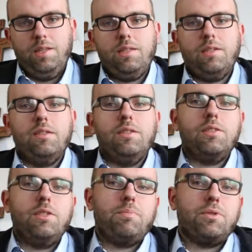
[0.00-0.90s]
Dlatego
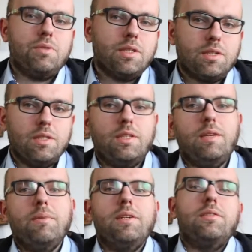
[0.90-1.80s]
jeżeli poczujecie ten
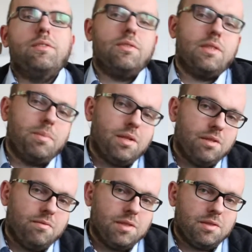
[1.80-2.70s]
temat, to
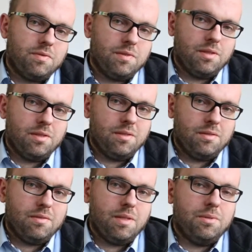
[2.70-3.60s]
zapraszam Was,
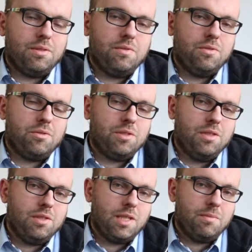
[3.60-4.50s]
w, abyście
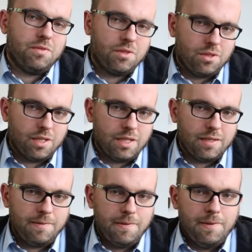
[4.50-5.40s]
wyruszyli z nami w
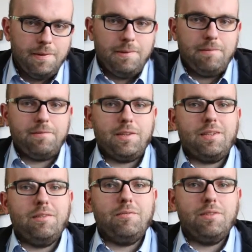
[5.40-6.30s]
drogę, w
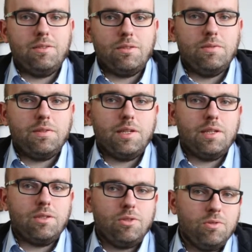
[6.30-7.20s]
taką
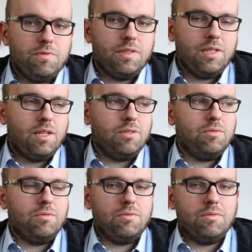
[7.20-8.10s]
wędrówkę ku
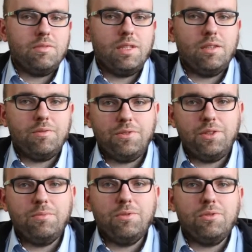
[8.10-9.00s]
wydaniu tego
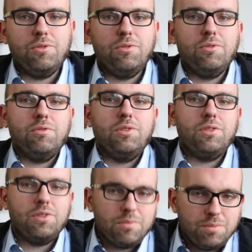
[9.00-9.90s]
filmu, ku
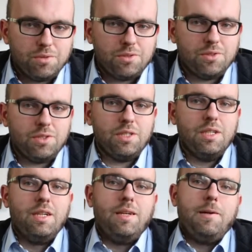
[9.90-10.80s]
dystrybucji
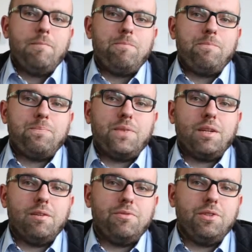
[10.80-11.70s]
mm,
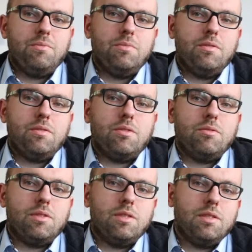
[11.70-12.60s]
tego filmu,
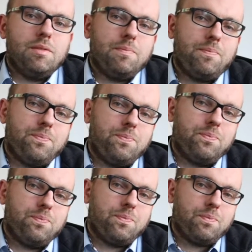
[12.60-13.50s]
który
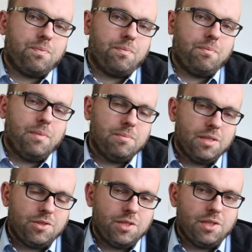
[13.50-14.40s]
mm, mam
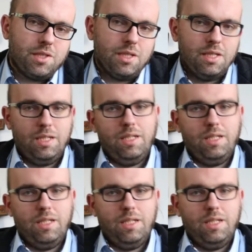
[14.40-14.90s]
nadzieję,